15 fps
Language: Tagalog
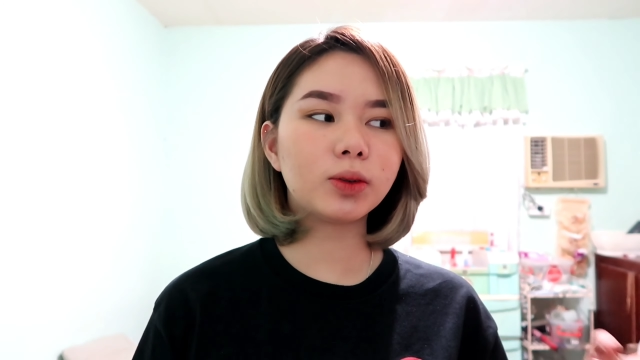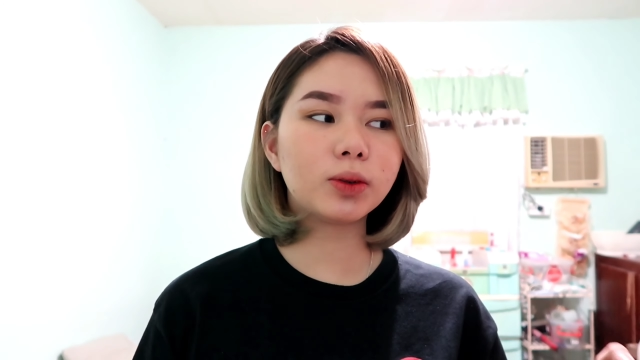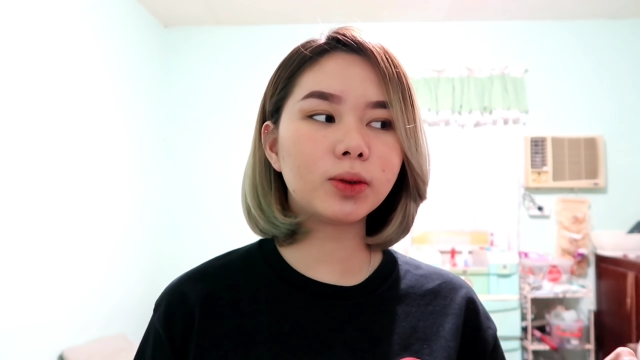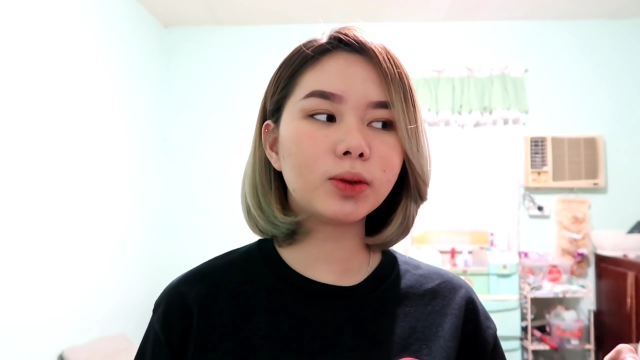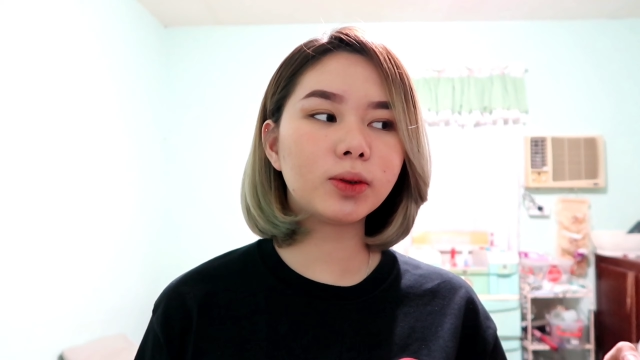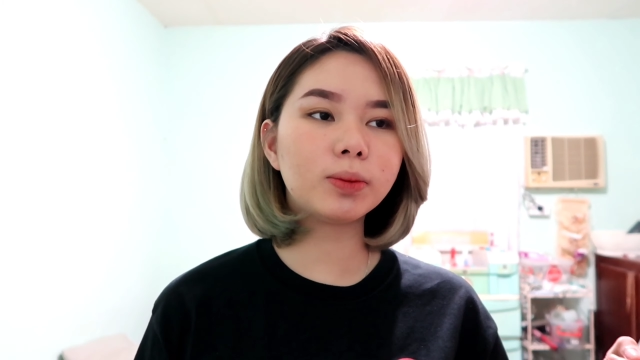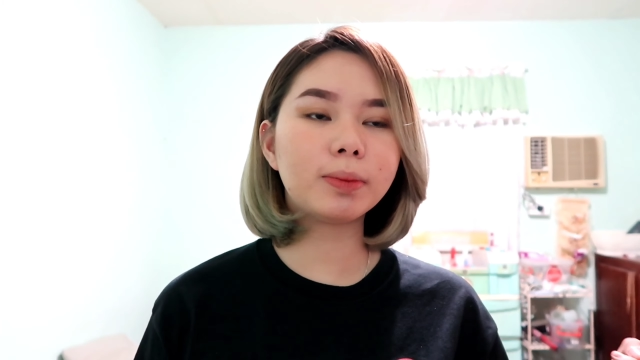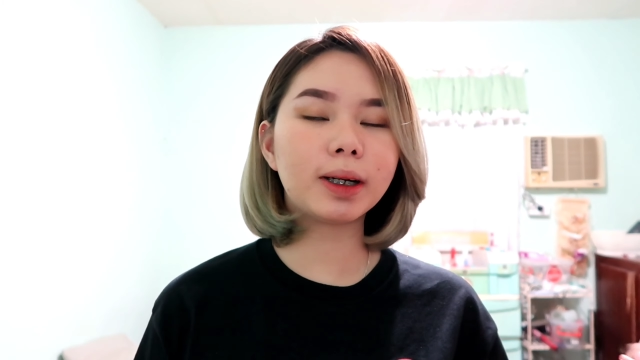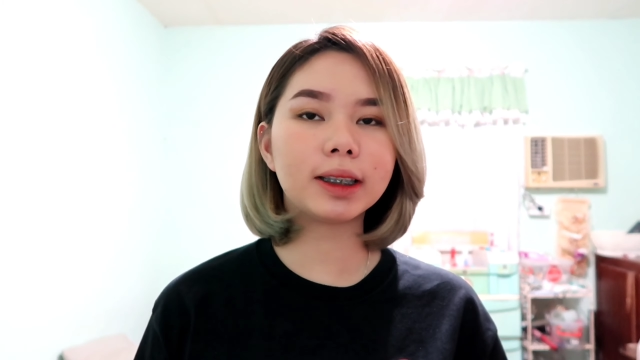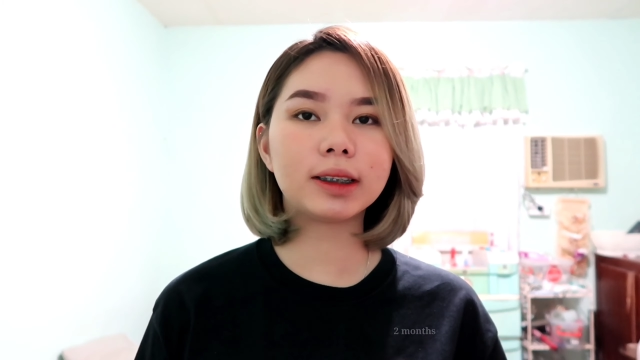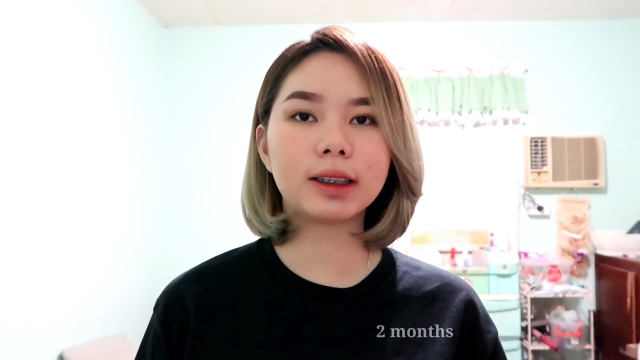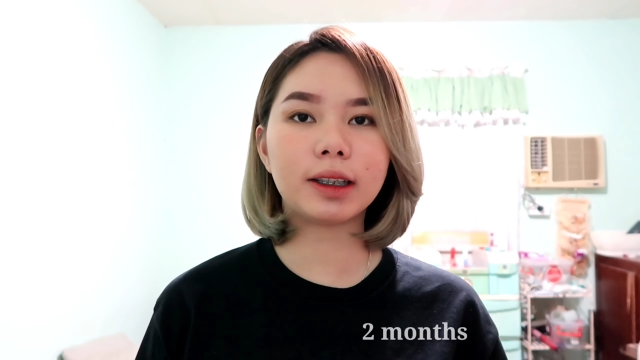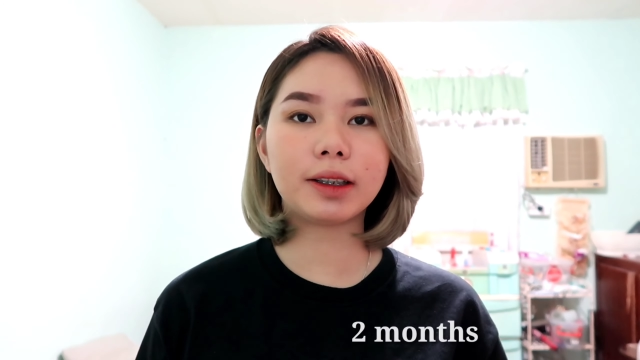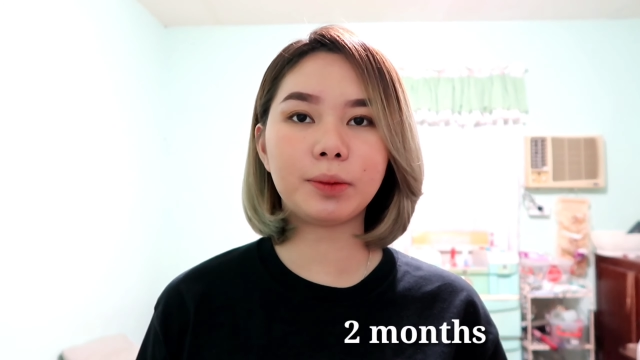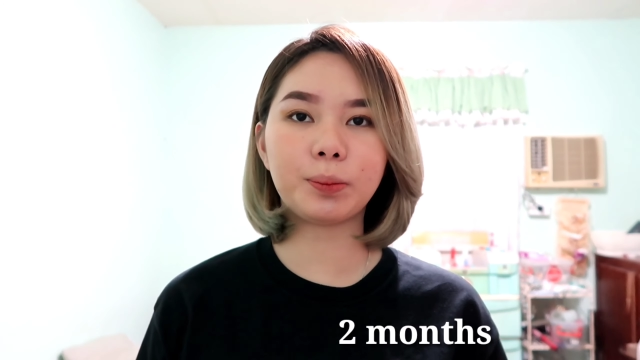Two
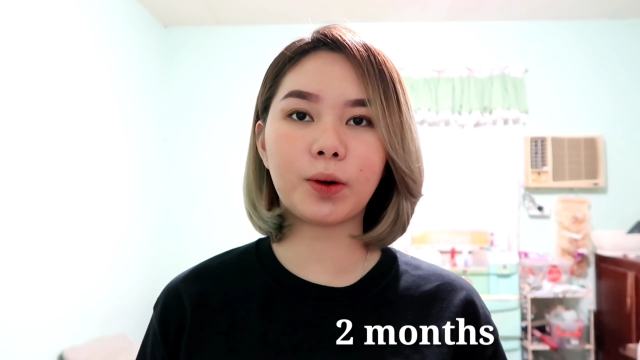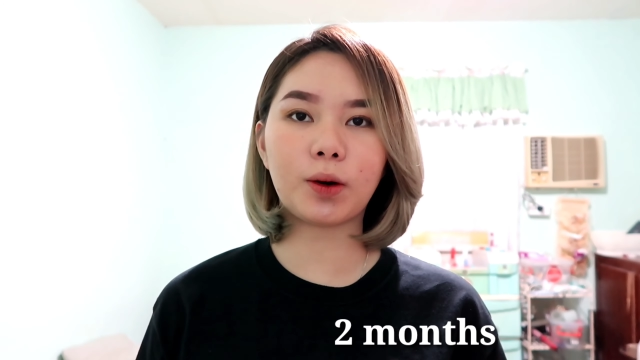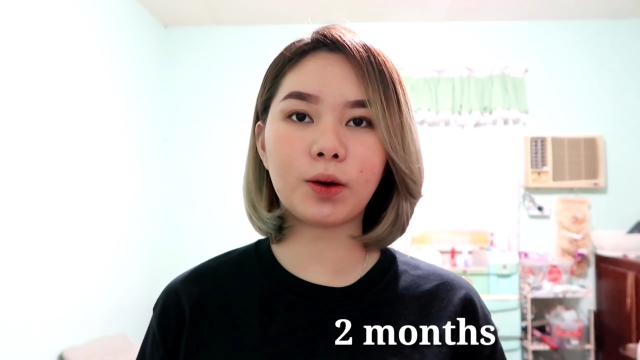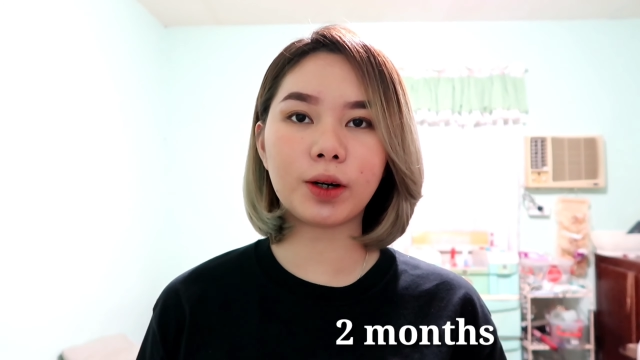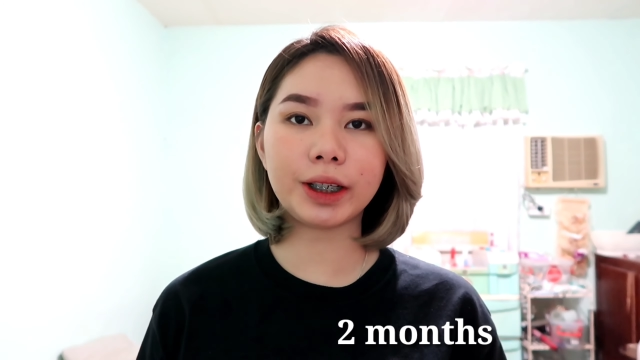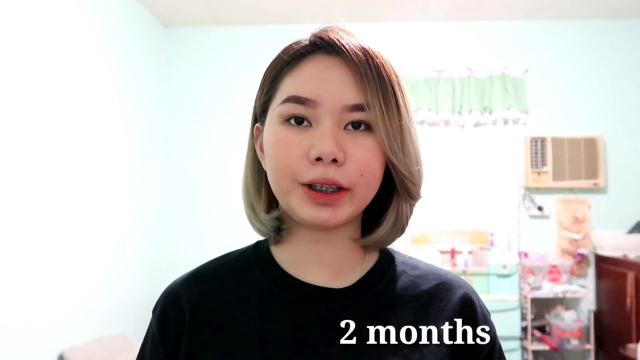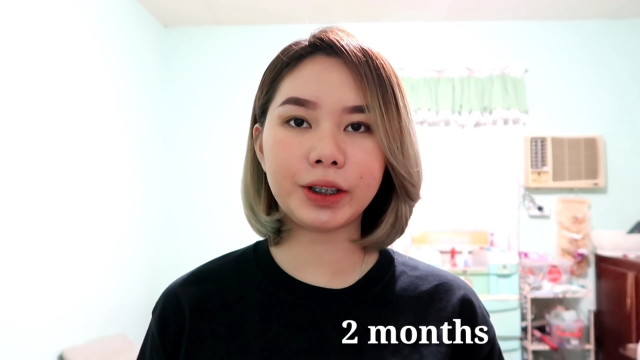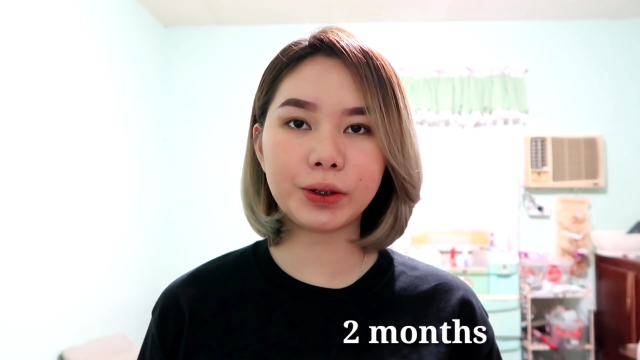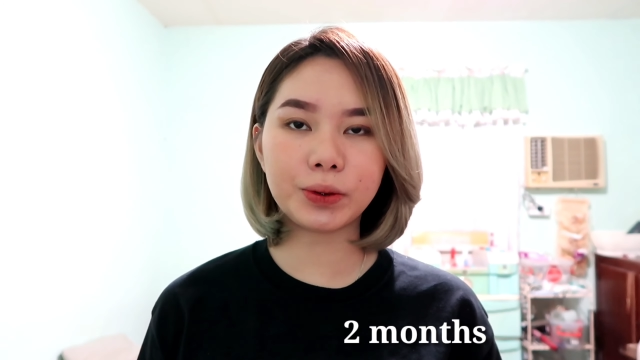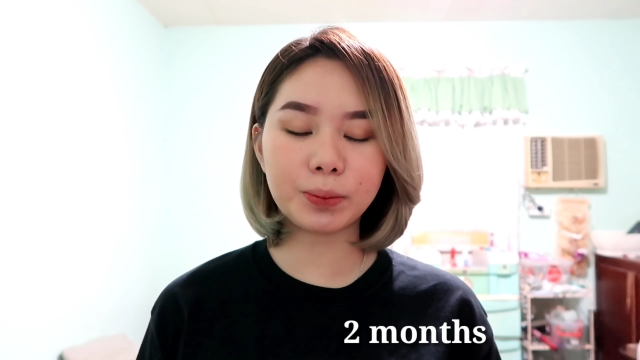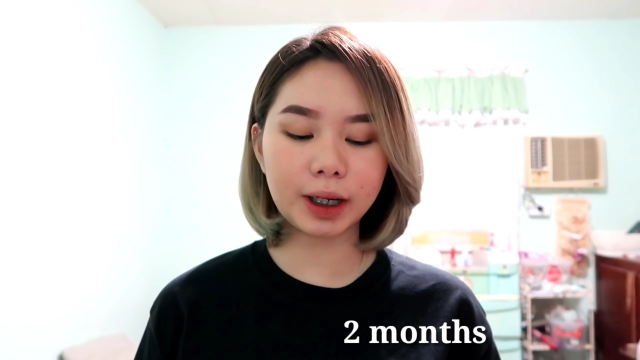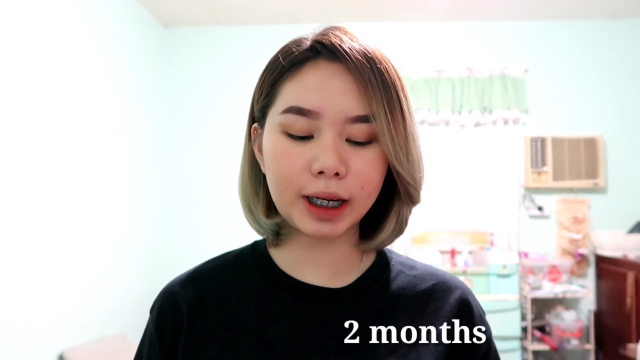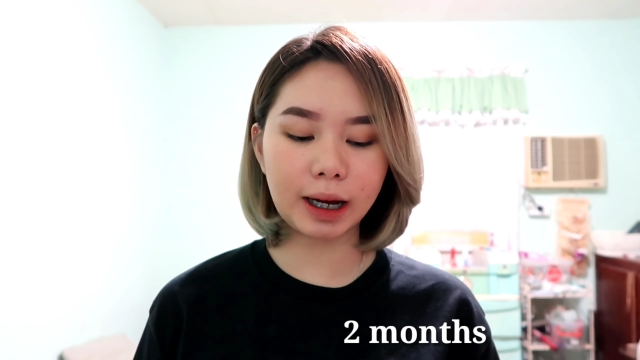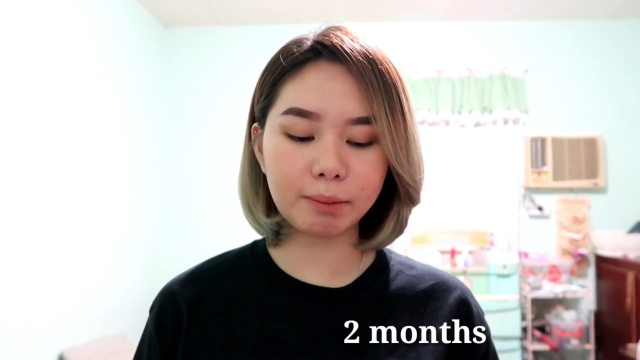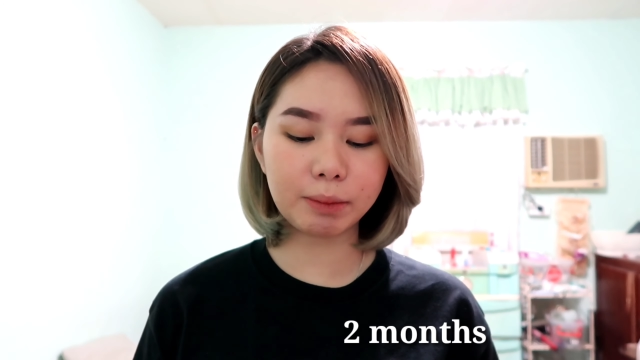months na din po kung hindi
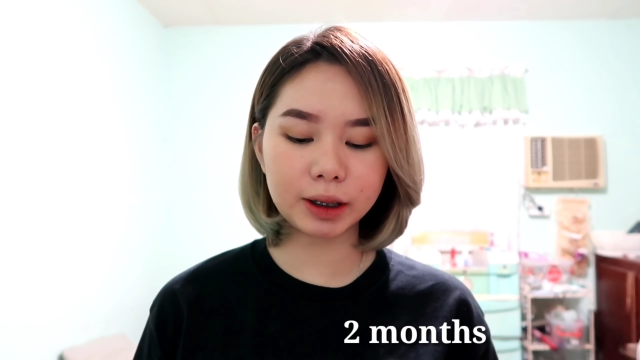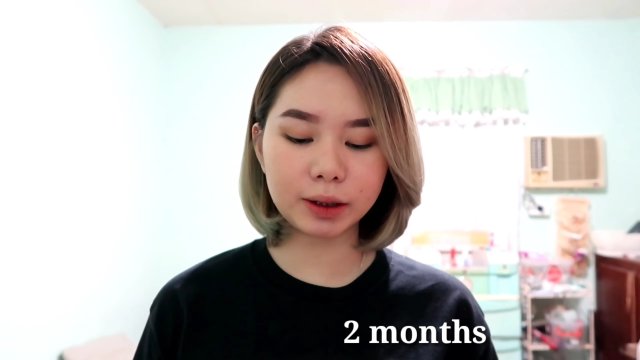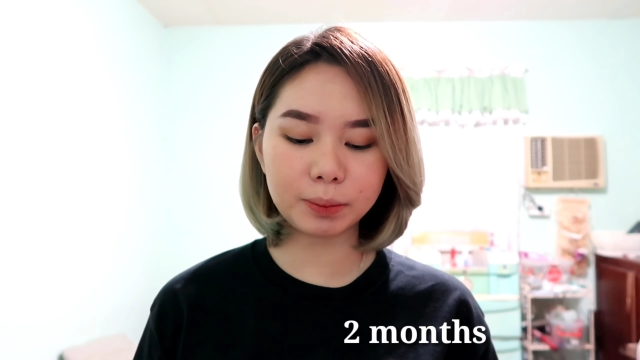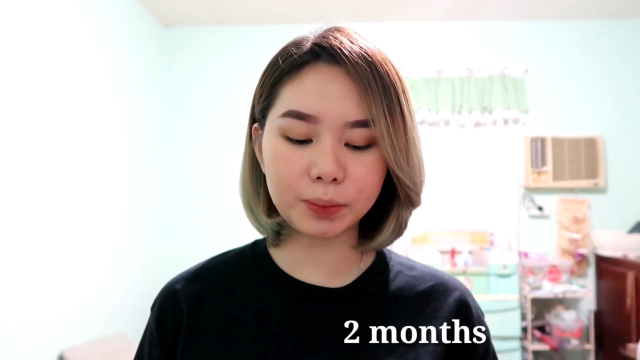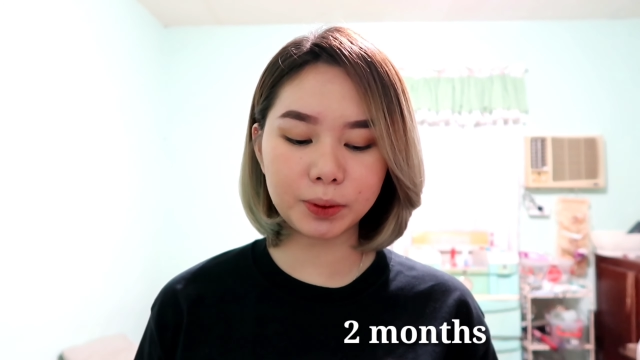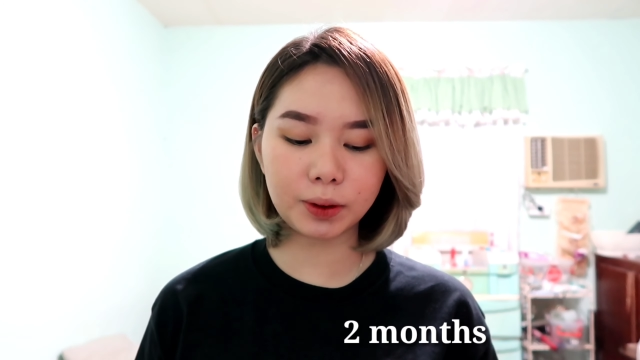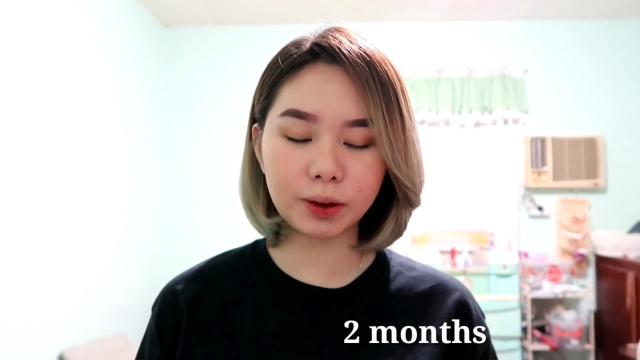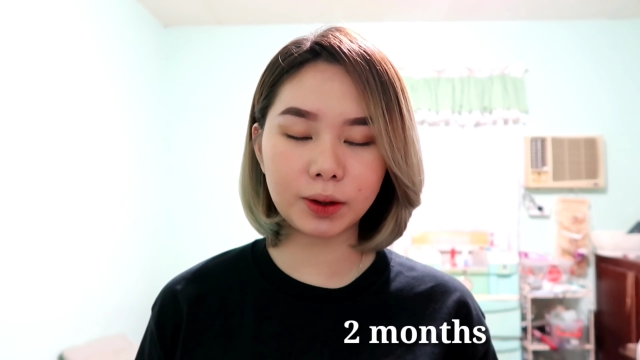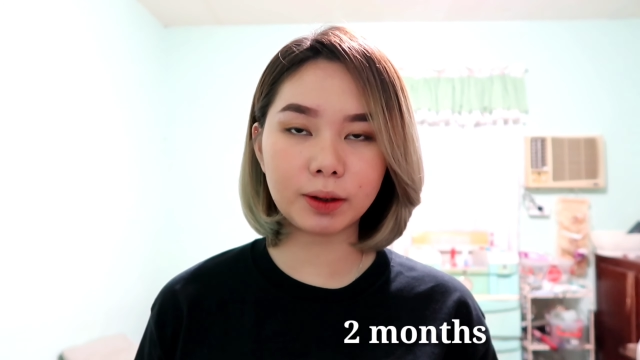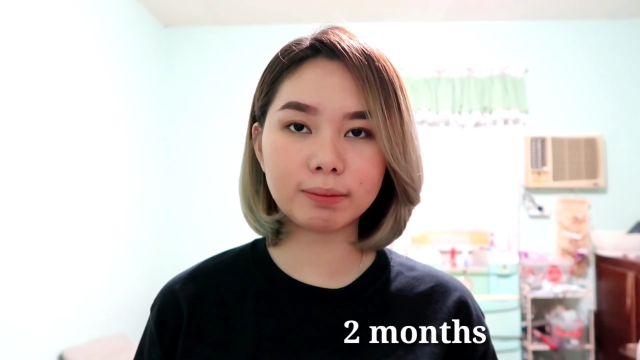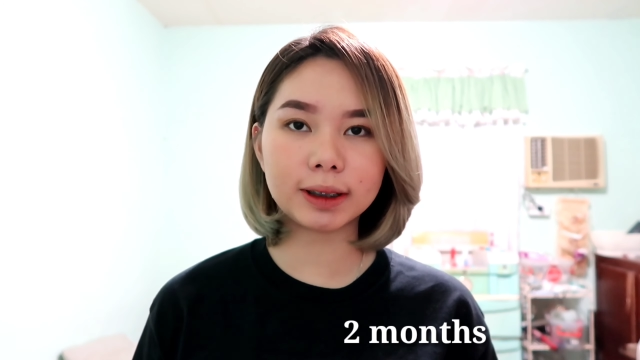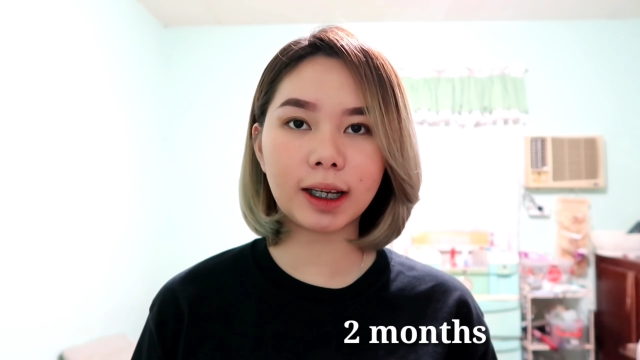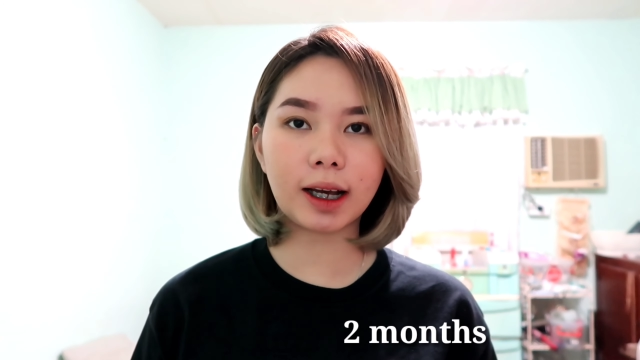gumagamit ng beauty derm,